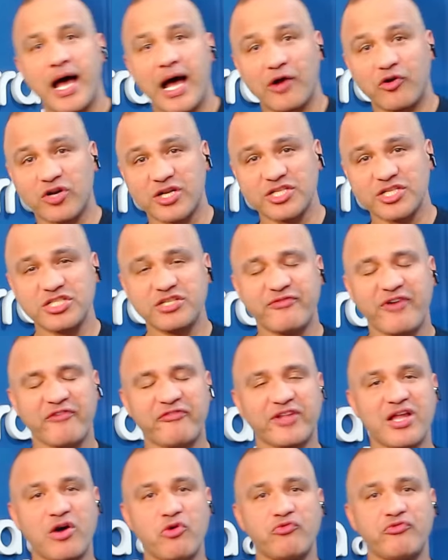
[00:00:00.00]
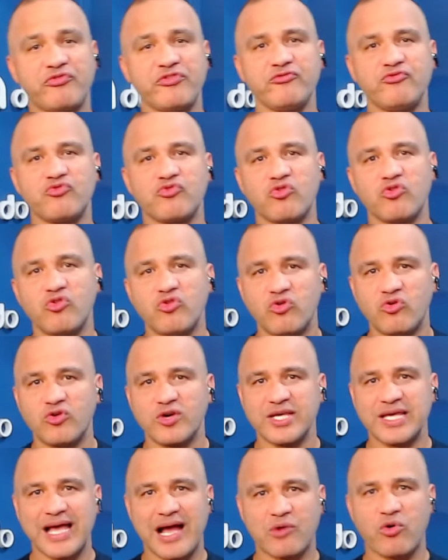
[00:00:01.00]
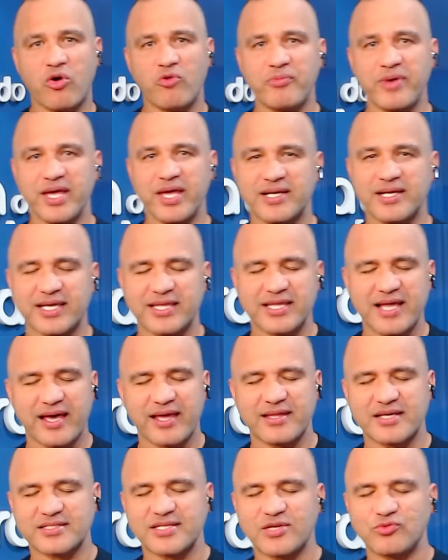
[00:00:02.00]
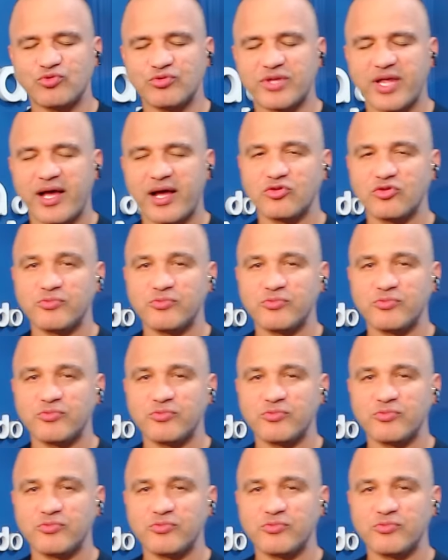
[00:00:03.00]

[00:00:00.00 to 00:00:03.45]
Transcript: Agora a gente vai falar ao vivo com Iago Almeida, aqui na redação do Terra do